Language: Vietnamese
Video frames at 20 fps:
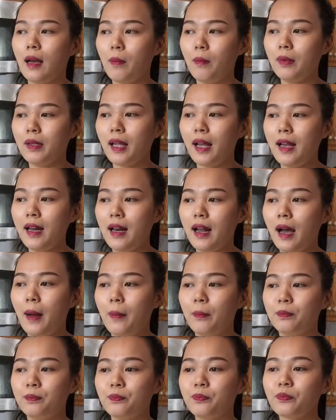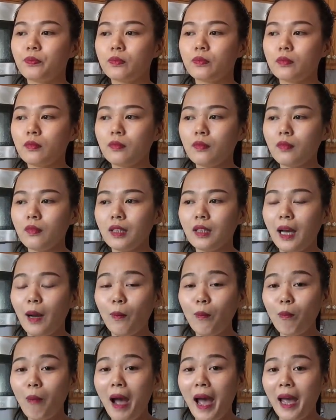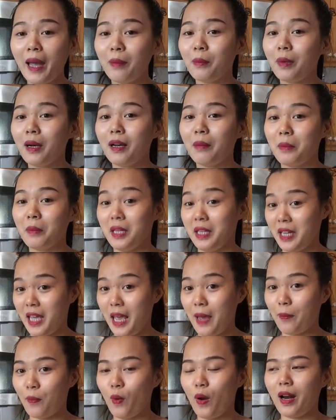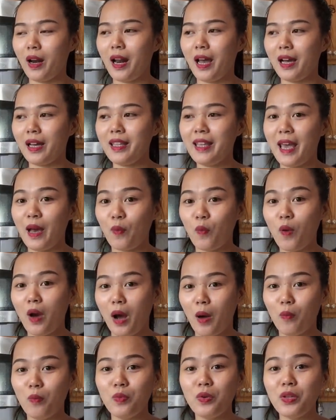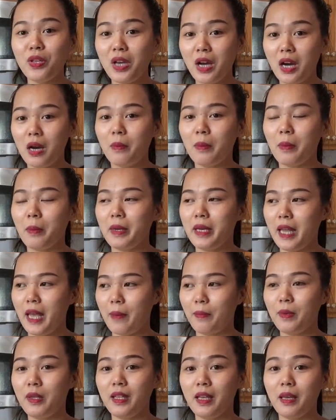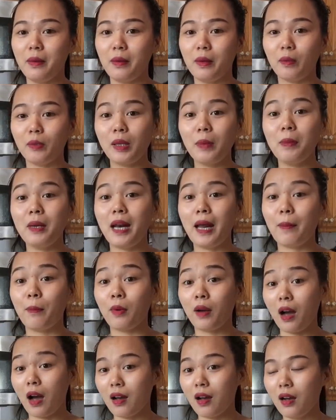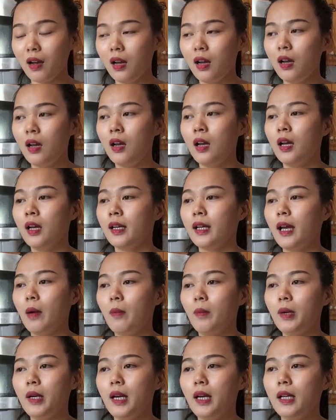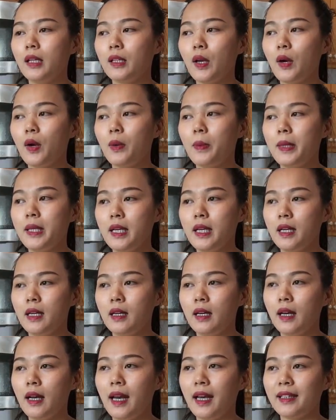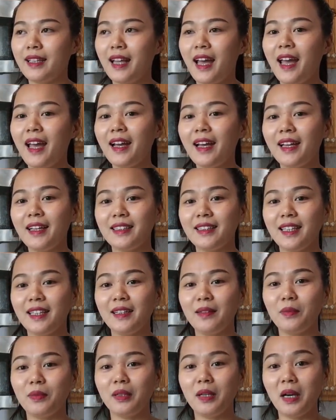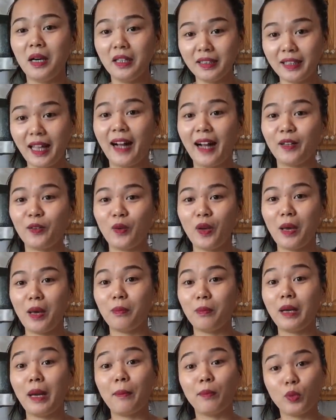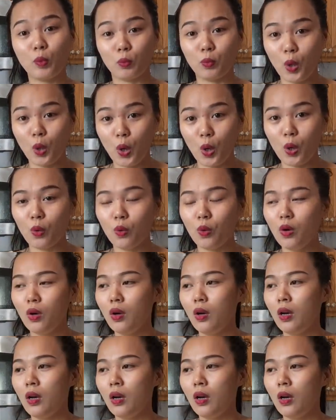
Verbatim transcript: ổng mới thấy là ổng bài mà mình dẹp, hoặc là cái nhà của ổng nó dơ mà mình dẹp như vậy, ổng thấy mình làm cực. Cái ông mới nói là thôi bây giờ hàng tháng anh sẽ gửi tặng cho em 50 đô,